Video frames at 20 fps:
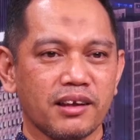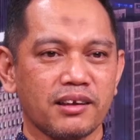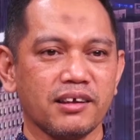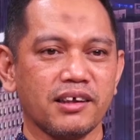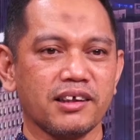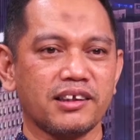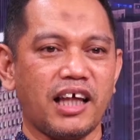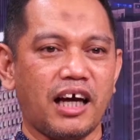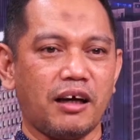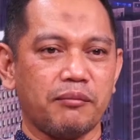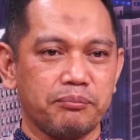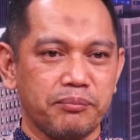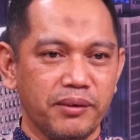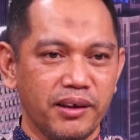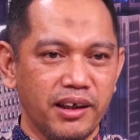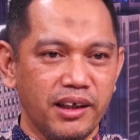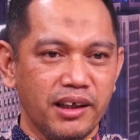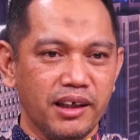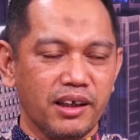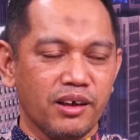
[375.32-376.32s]

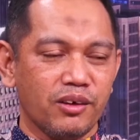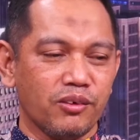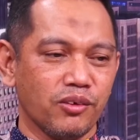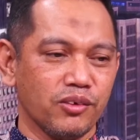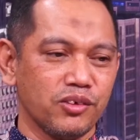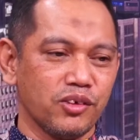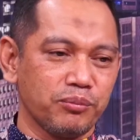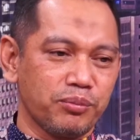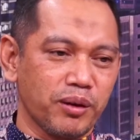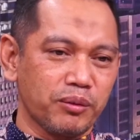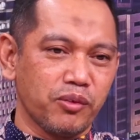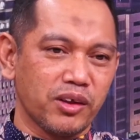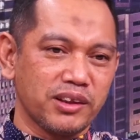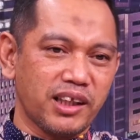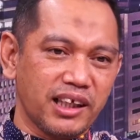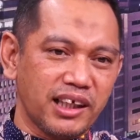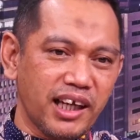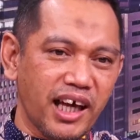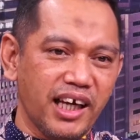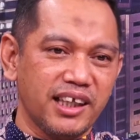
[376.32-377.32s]
tetapi untuk
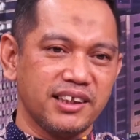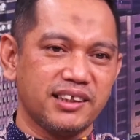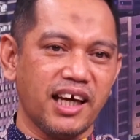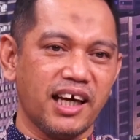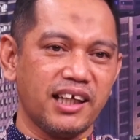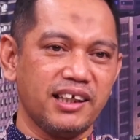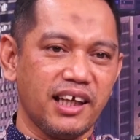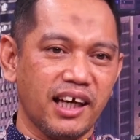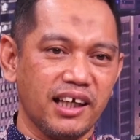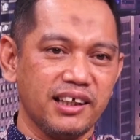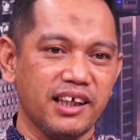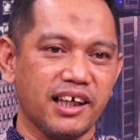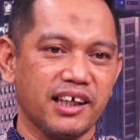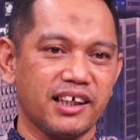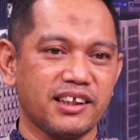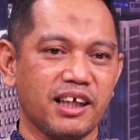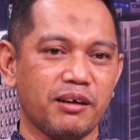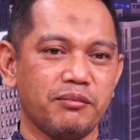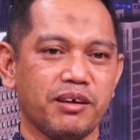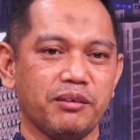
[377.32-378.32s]
perbuatan lain seandainya
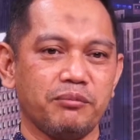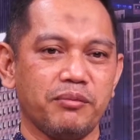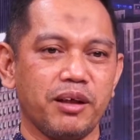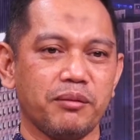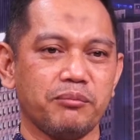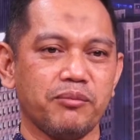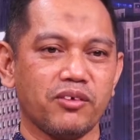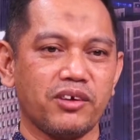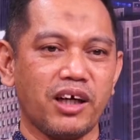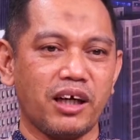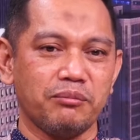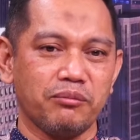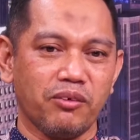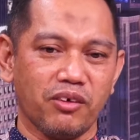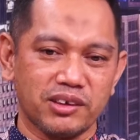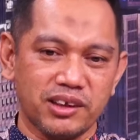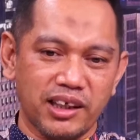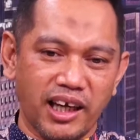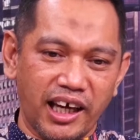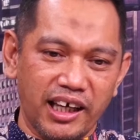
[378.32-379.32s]
kita menemukan
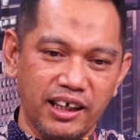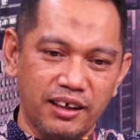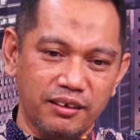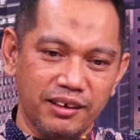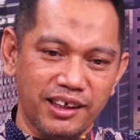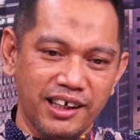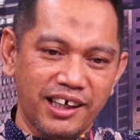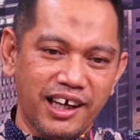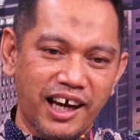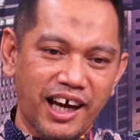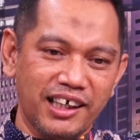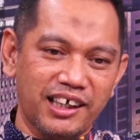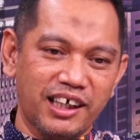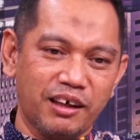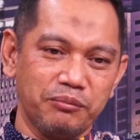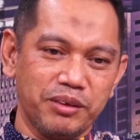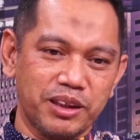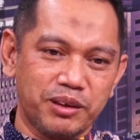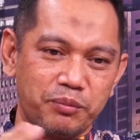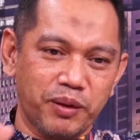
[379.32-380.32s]
bahwa selain
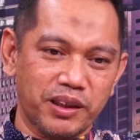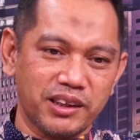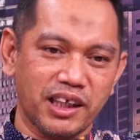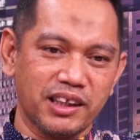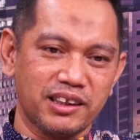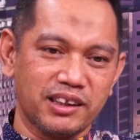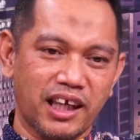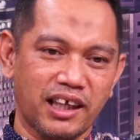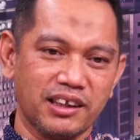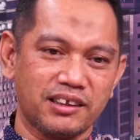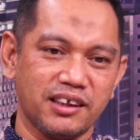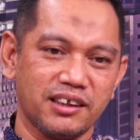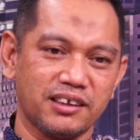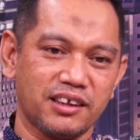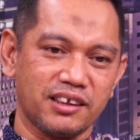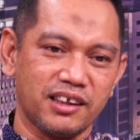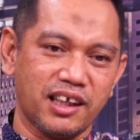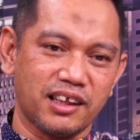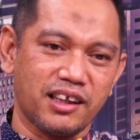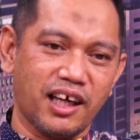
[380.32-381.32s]
ada mispresentasi
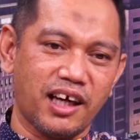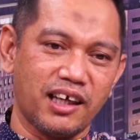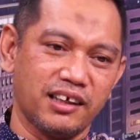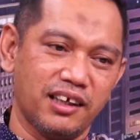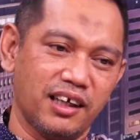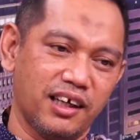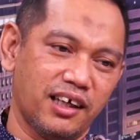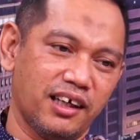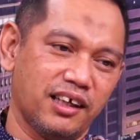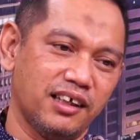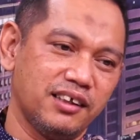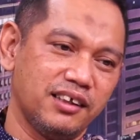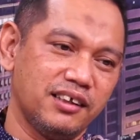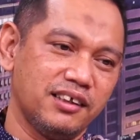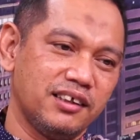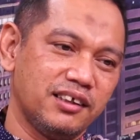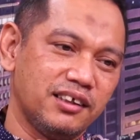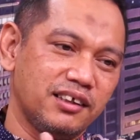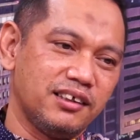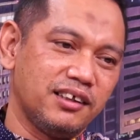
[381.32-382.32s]
ternyata ada
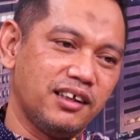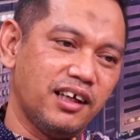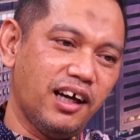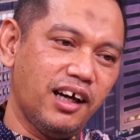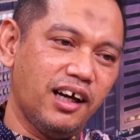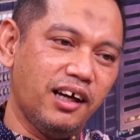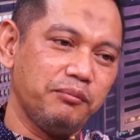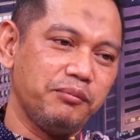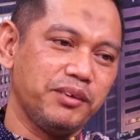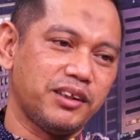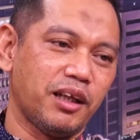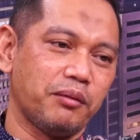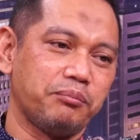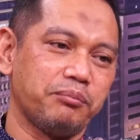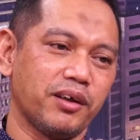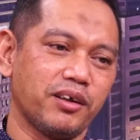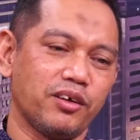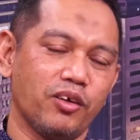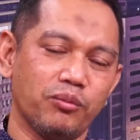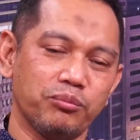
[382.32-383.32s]
ya misalnya
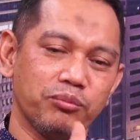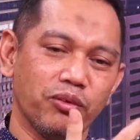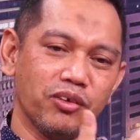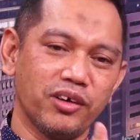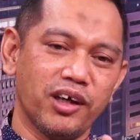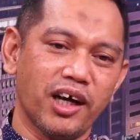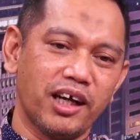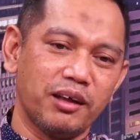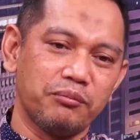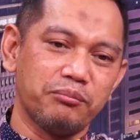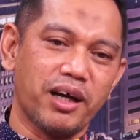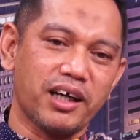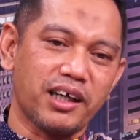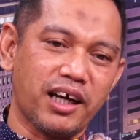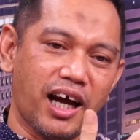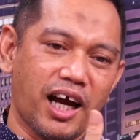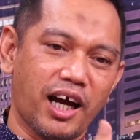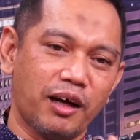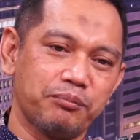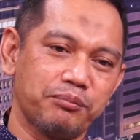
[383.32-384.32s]
penggelembungan
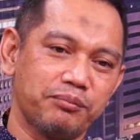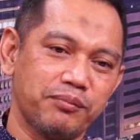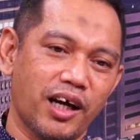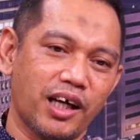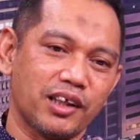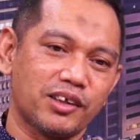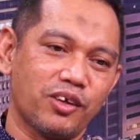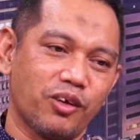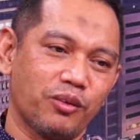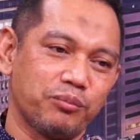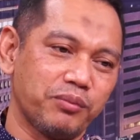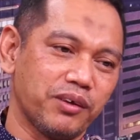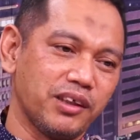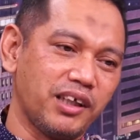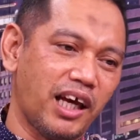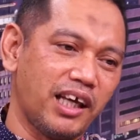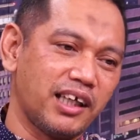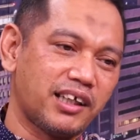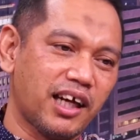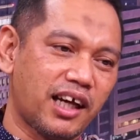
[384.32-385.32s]
markup atau
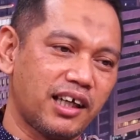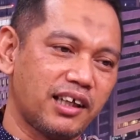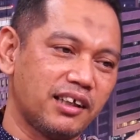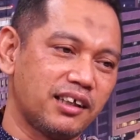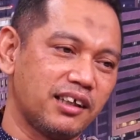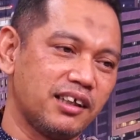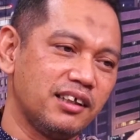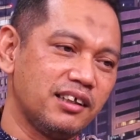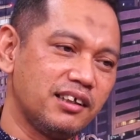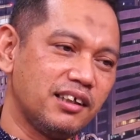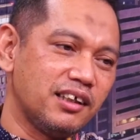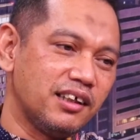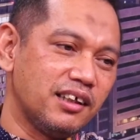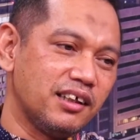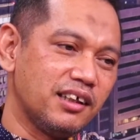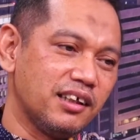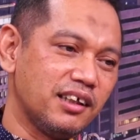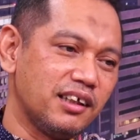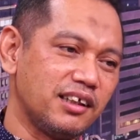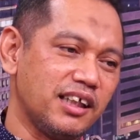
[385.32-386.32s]
penaikan e,
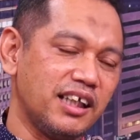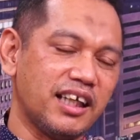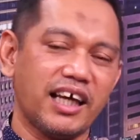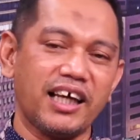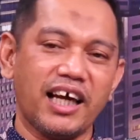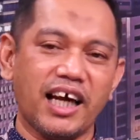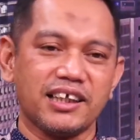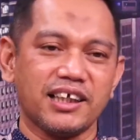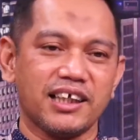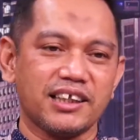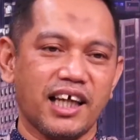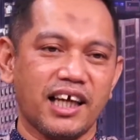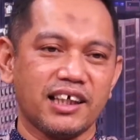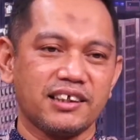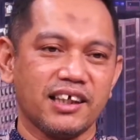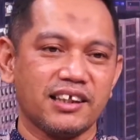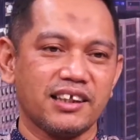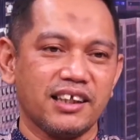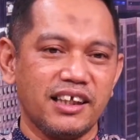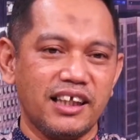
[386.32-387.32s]
nilai
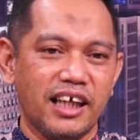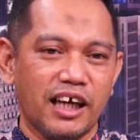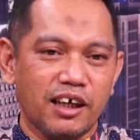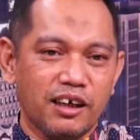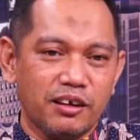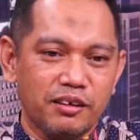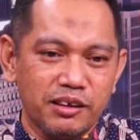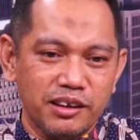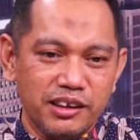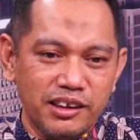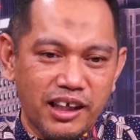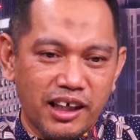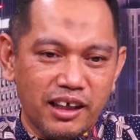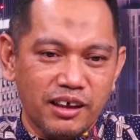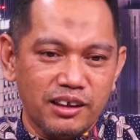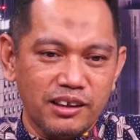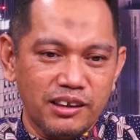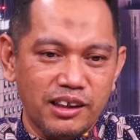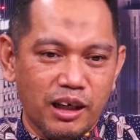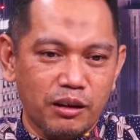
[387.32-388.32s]
aset-aset yang
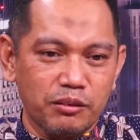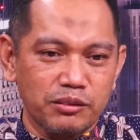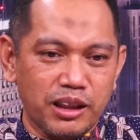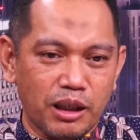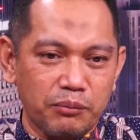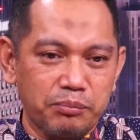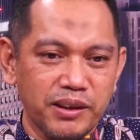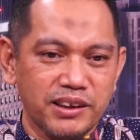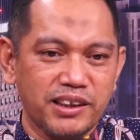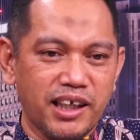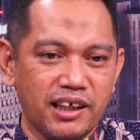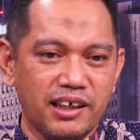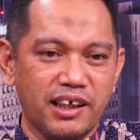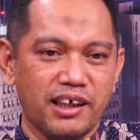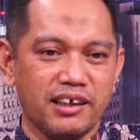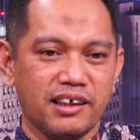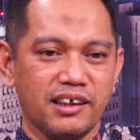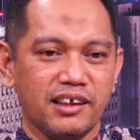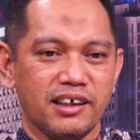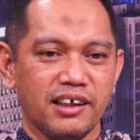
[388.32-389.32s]
yang yang terpisah
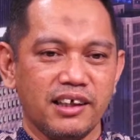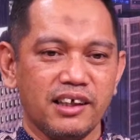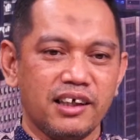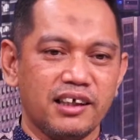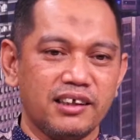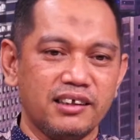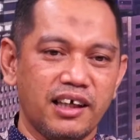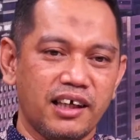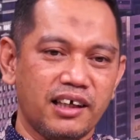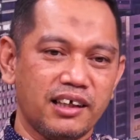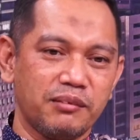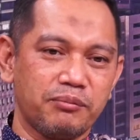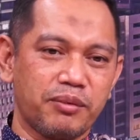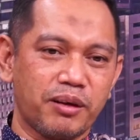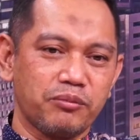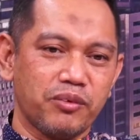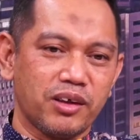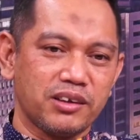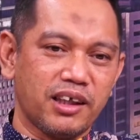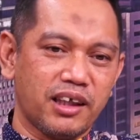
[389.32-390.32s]
dari dari
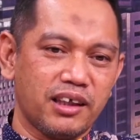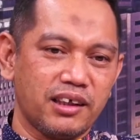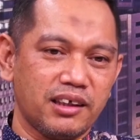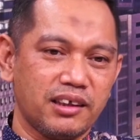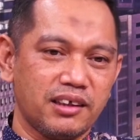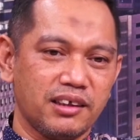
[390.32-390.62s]
perbuatan